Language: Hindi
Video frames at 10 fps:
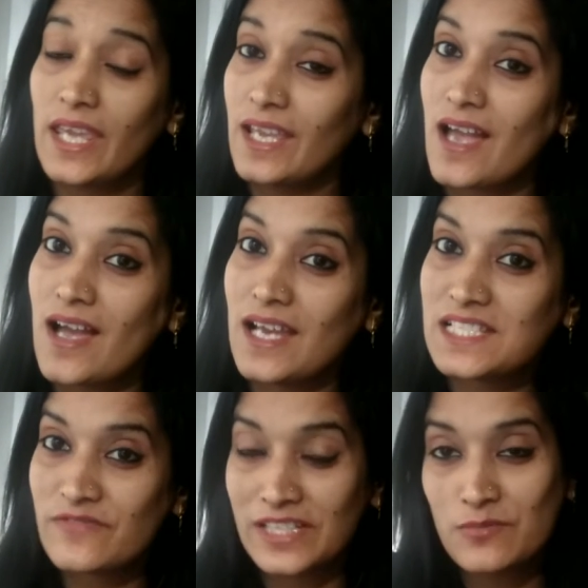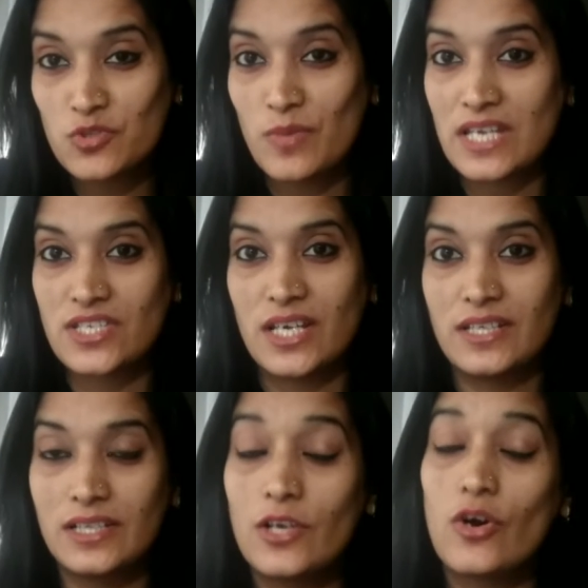है गाइस वेलकम टू माय
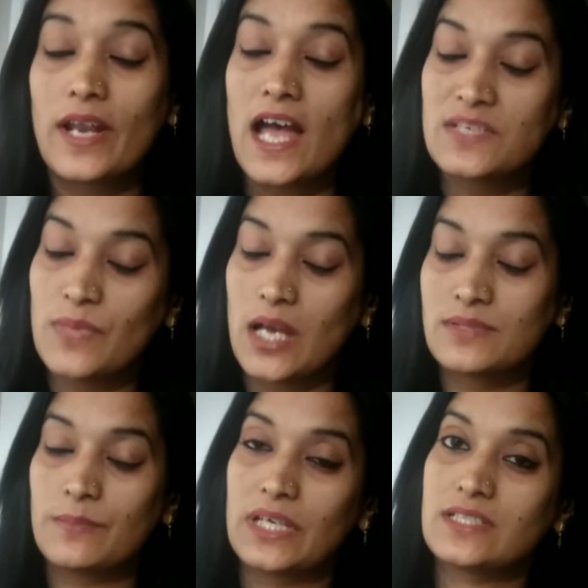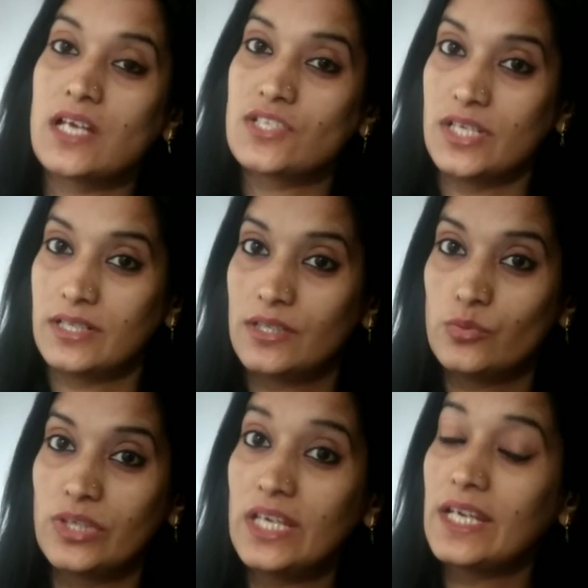चैनल और आज मैं आप सबके साथ शेयर
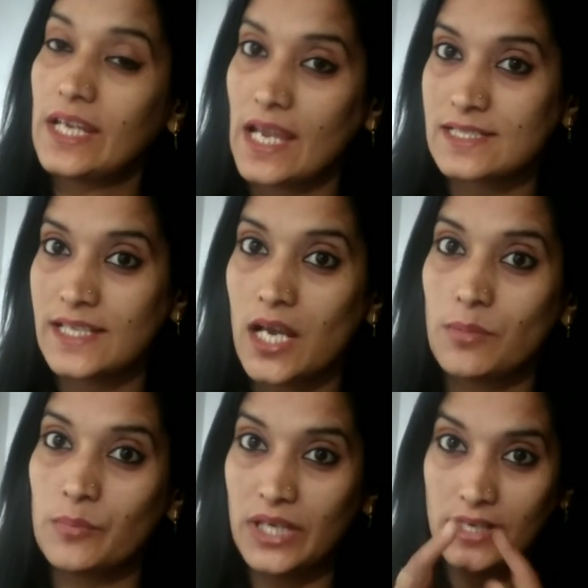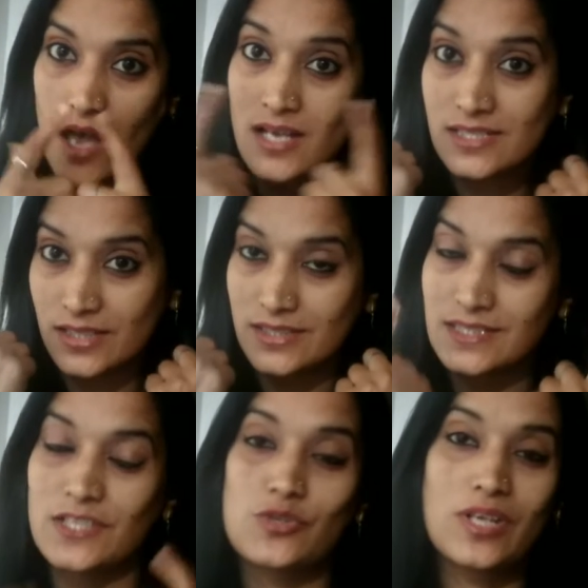करूंगी कि कैसे आप अपने डार्क
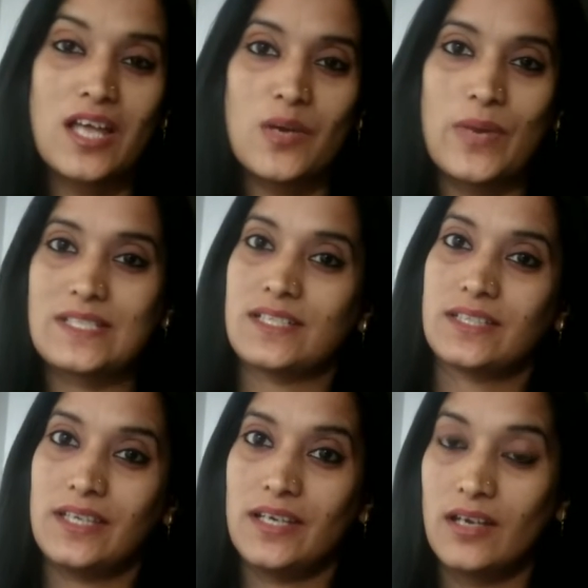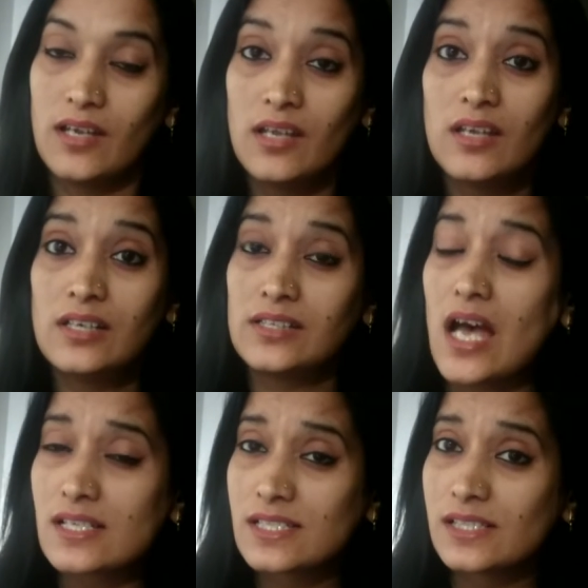सर्कल से छुटकारा पा सकते हैं
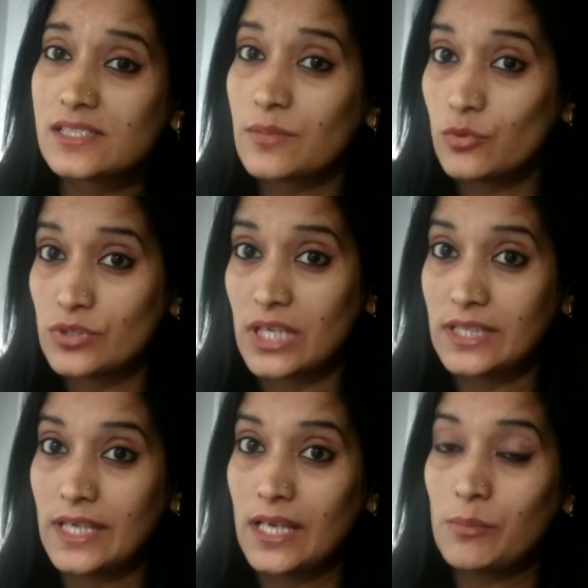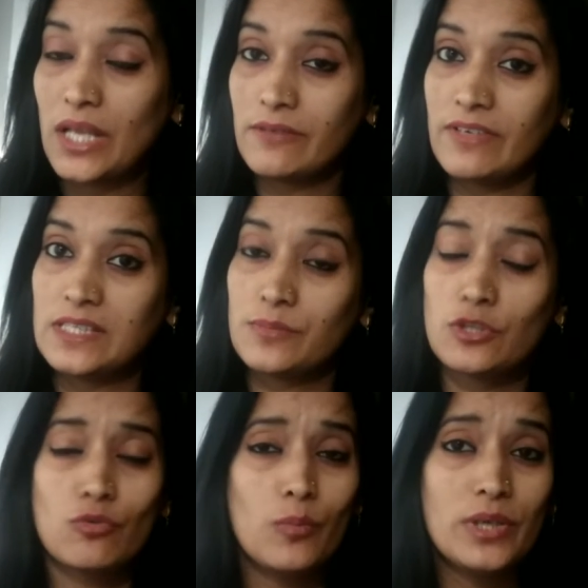डार्क सर्कल जब हो जाते हैं हमारे फेस
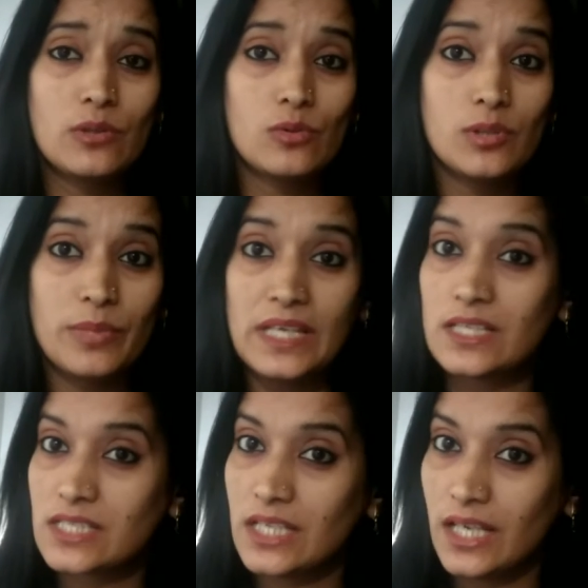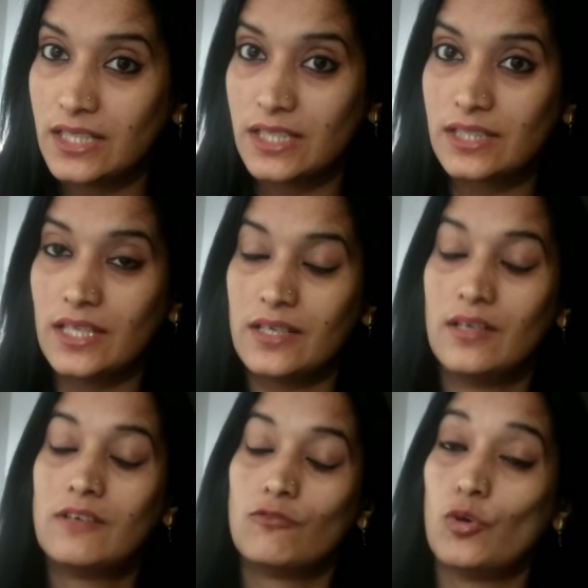पे तो वो बिल्कुल भी अच्छे नहीं दिखते
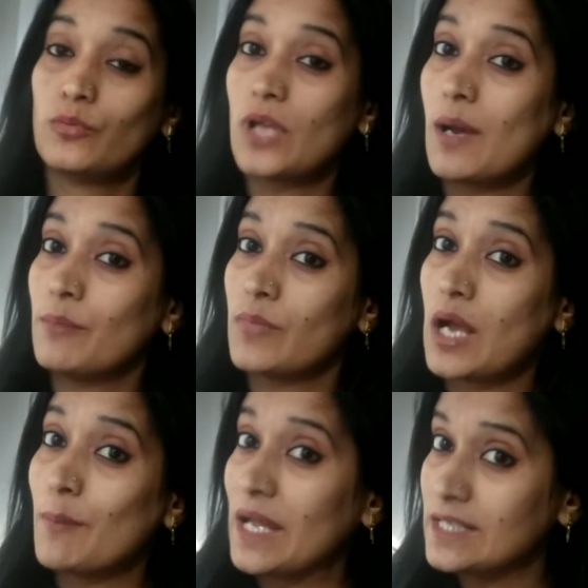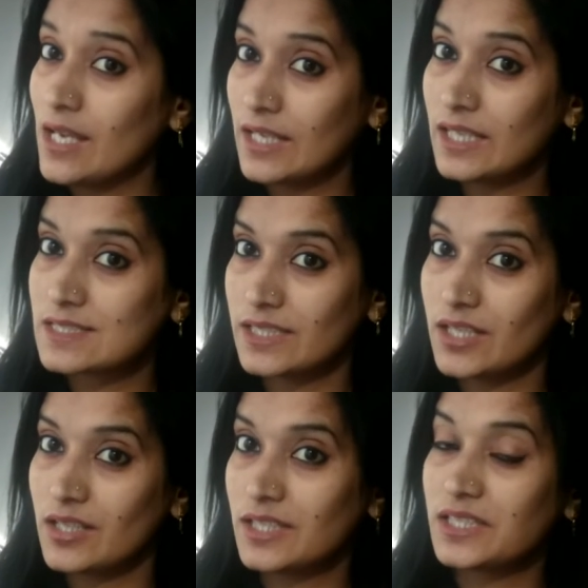वो हम हमारी आंखें
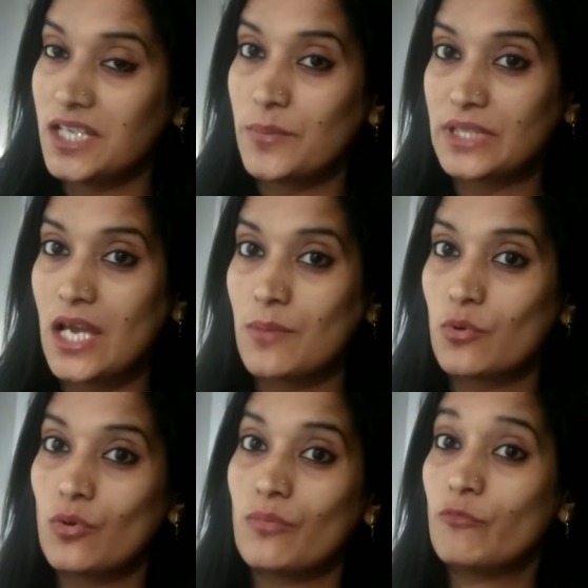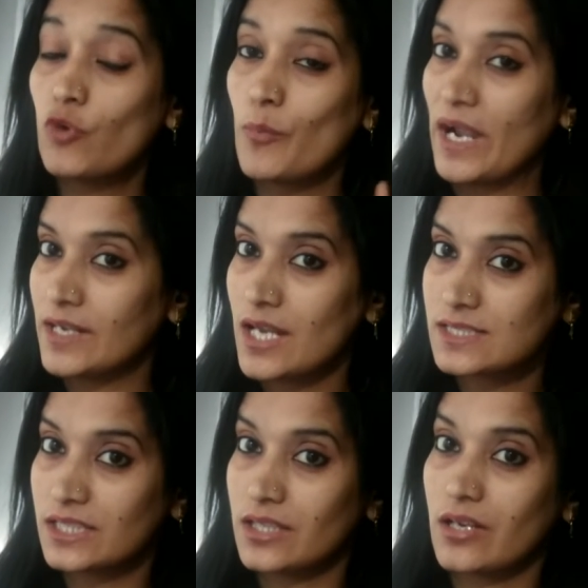किसकी तरह दिखती हैं पता है आपको वो
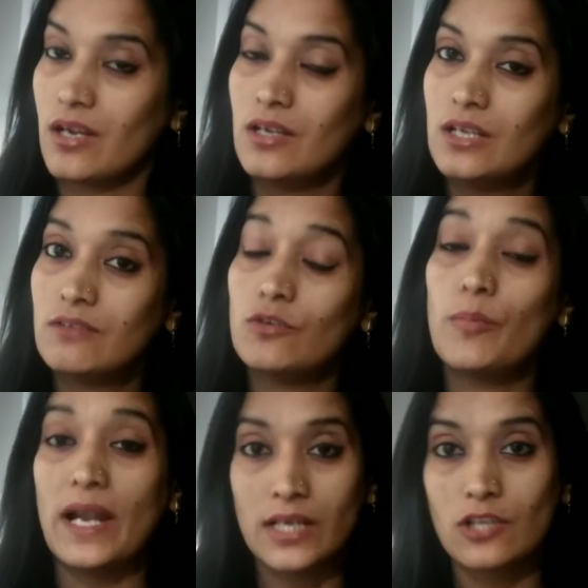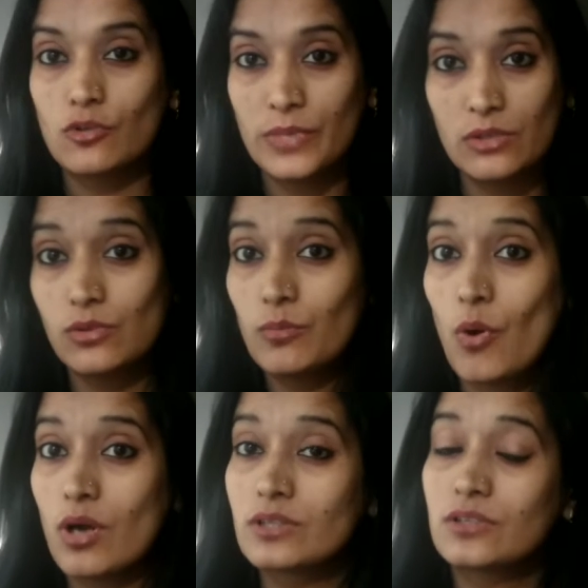पैंडाज की तरह वो पैंडा तो बिल्कुल
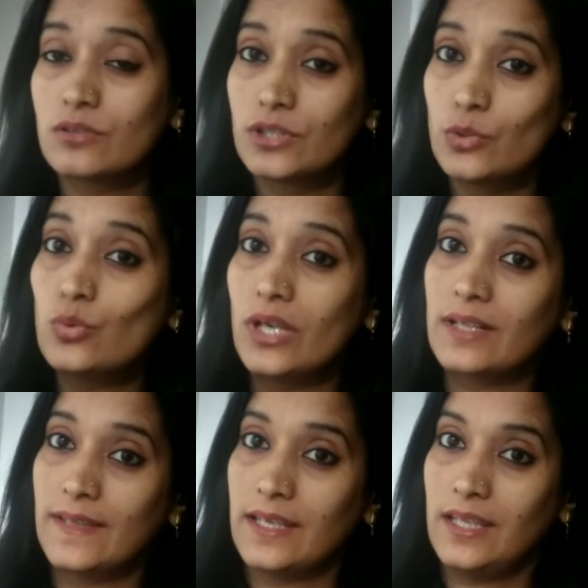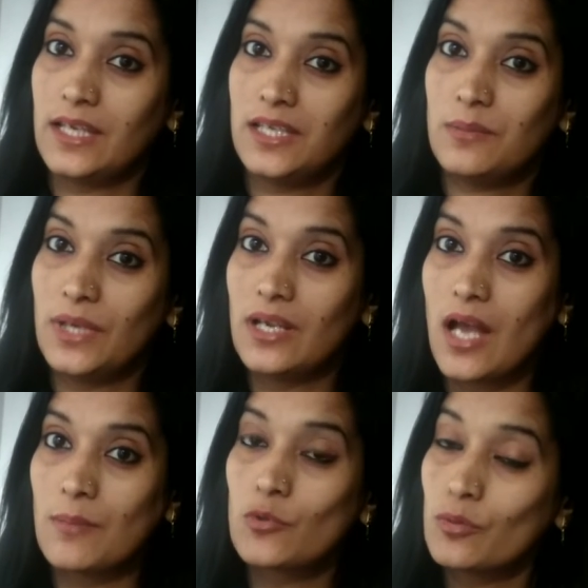बहुत क्यूट लगते हैं देखने में
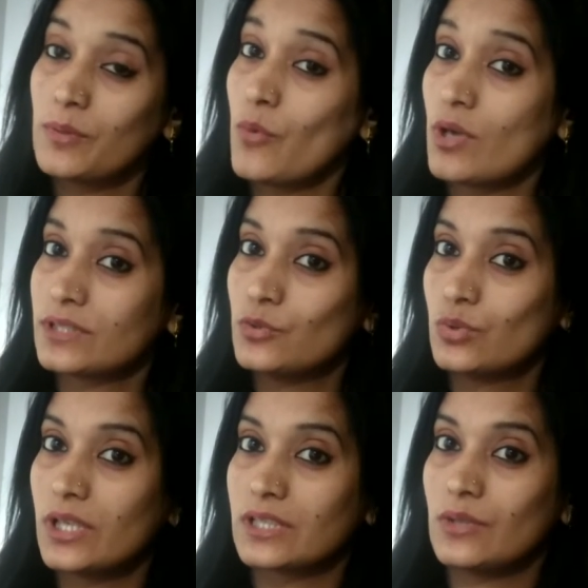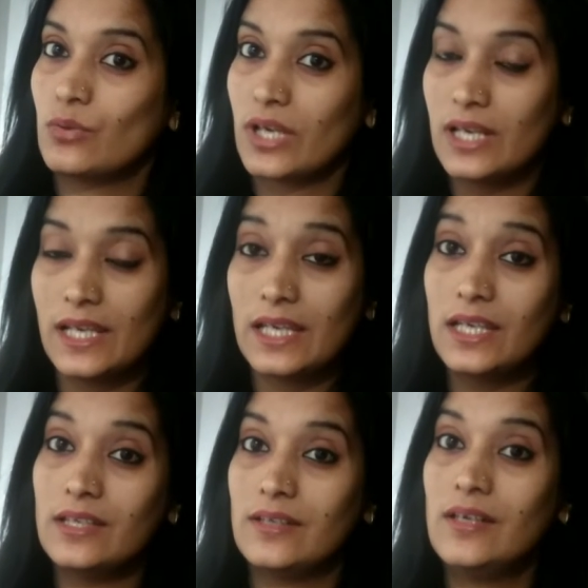आपको भी बहुत क्यूट लगते होंगे
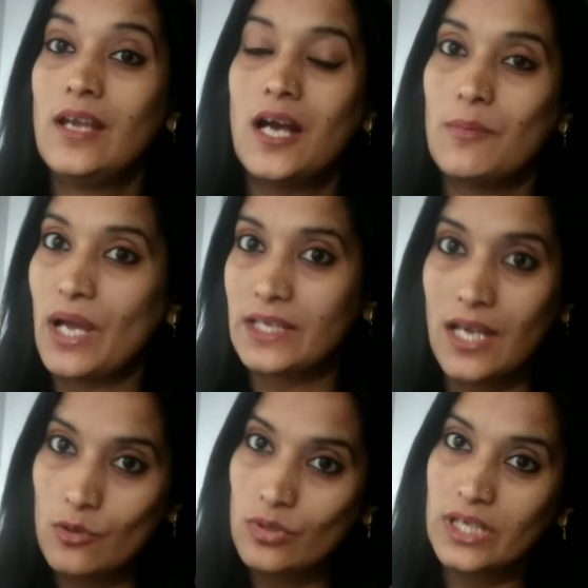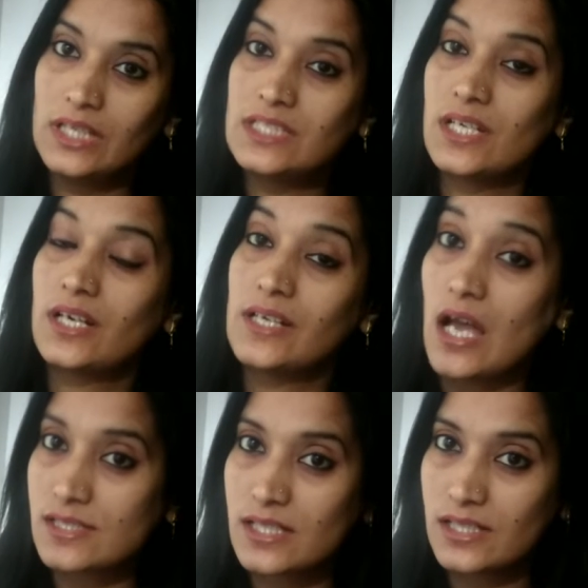लेकिन हमारी आँखों के नीचे अगर
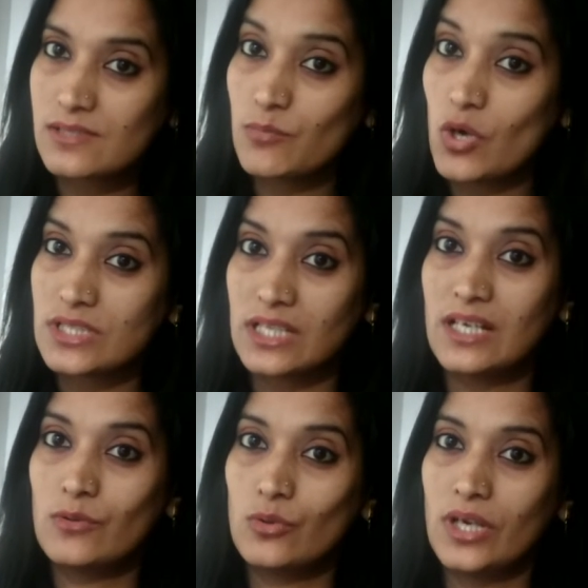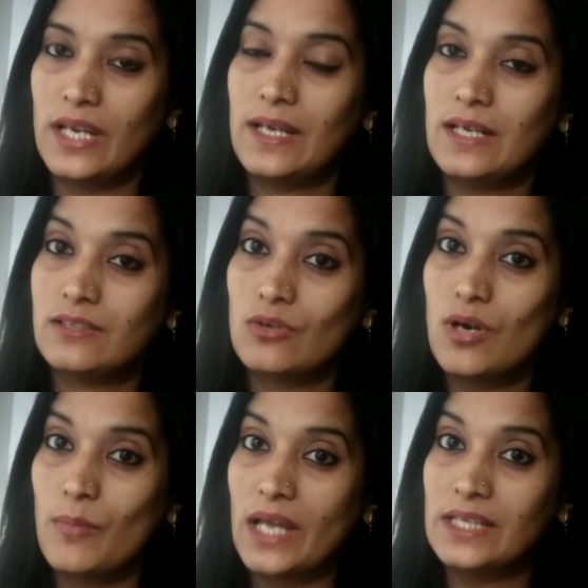डार्क सर्कल्स बहुत ज़्यादा हो गए हैं तो
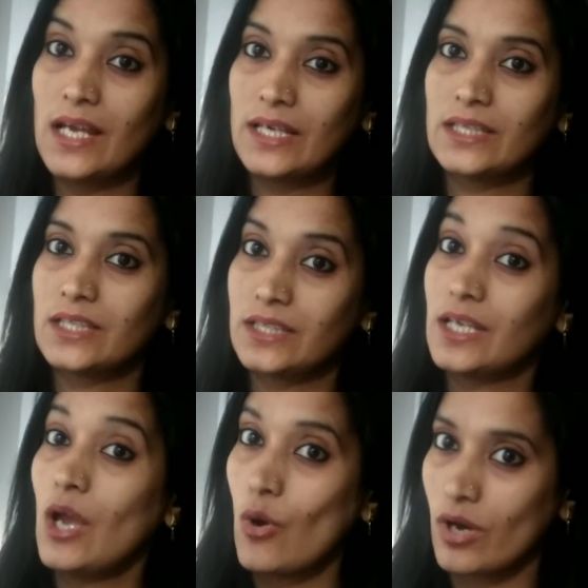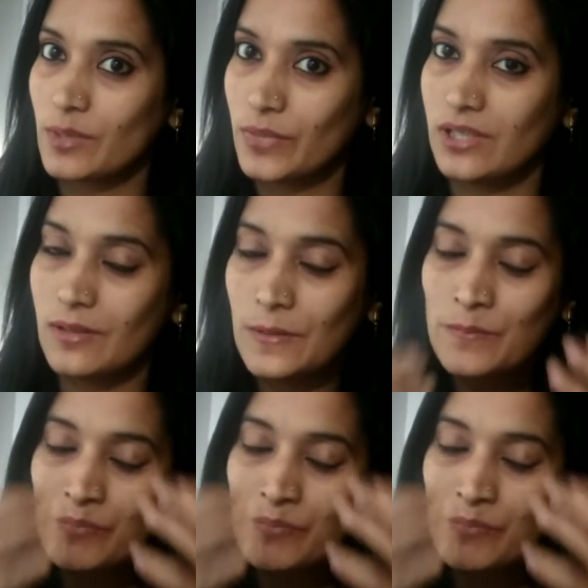हमारी आँखें दिखती है हॉरेबल